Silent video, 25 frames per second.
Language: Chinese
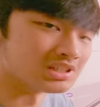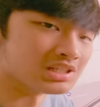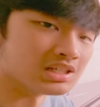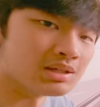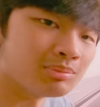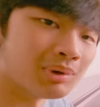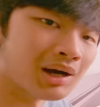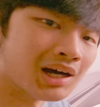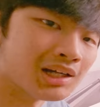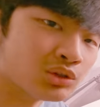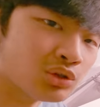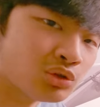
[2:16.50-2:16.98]
直
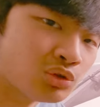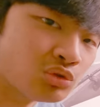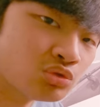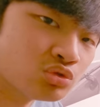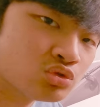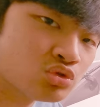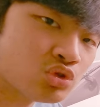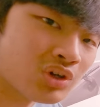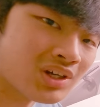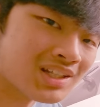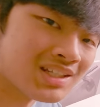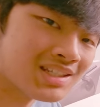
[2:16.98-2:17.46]
接把
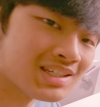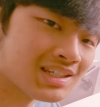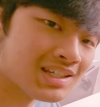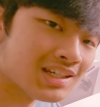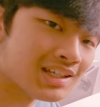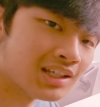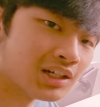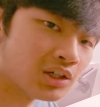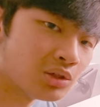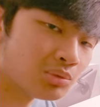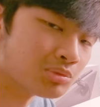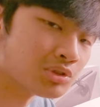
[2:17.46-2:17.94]
图传
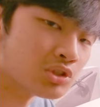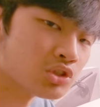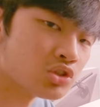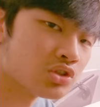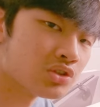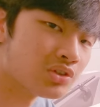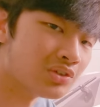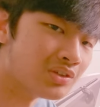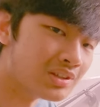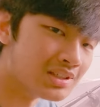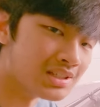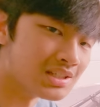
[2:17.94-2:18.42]
接到我们的
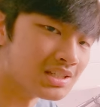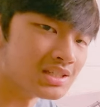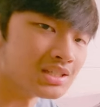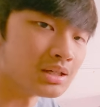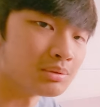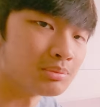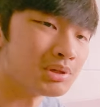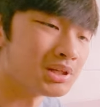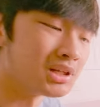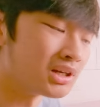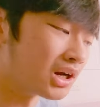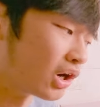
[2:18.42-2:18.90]
摄影机
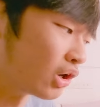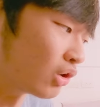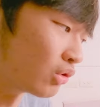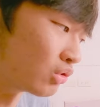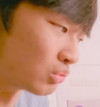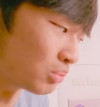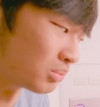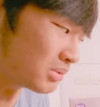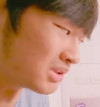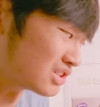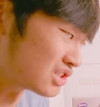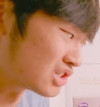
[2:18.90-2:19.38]
上面，然后
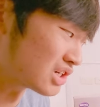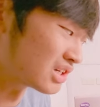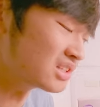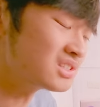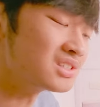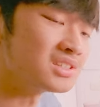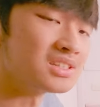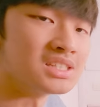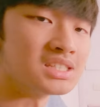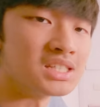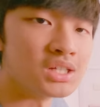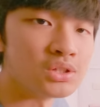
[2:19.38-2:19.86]
我们
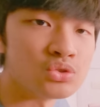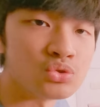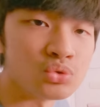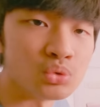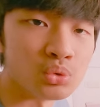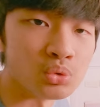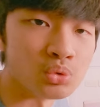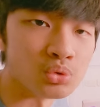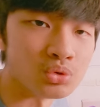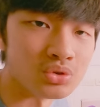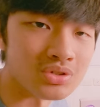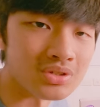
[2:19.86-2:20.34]
人直接
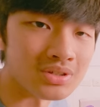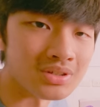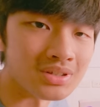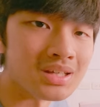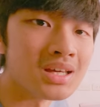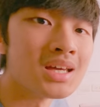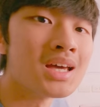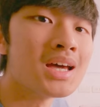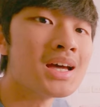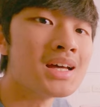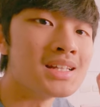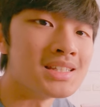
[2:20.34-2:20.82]
坐过
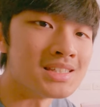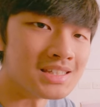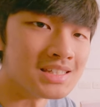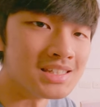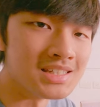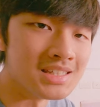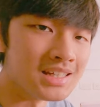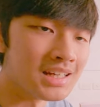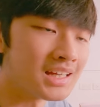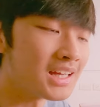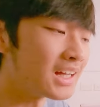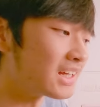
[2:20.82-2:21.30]
去，直
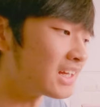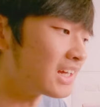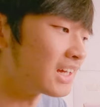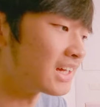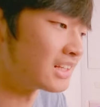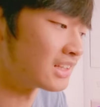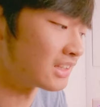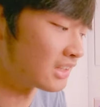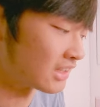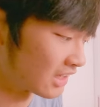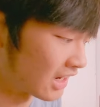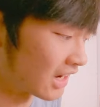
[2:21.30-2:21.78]
接看
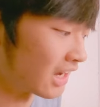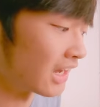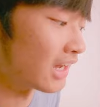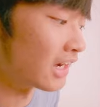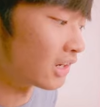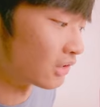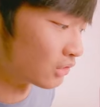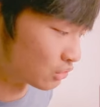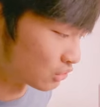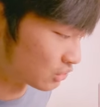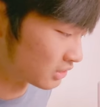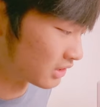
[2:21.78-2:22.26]
看你还
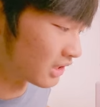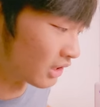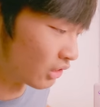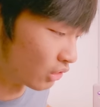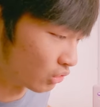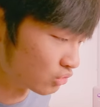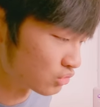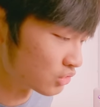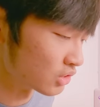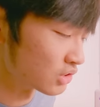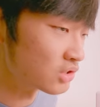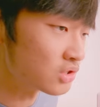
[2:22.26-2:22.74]
要
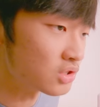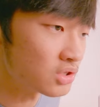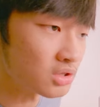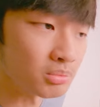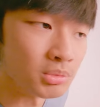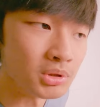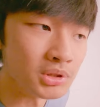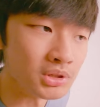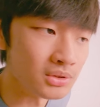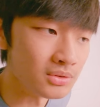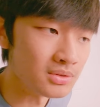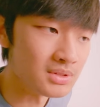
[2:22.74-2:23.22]
调整什
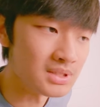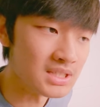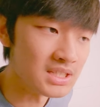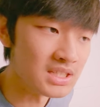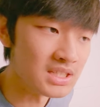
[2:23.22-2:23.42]
么东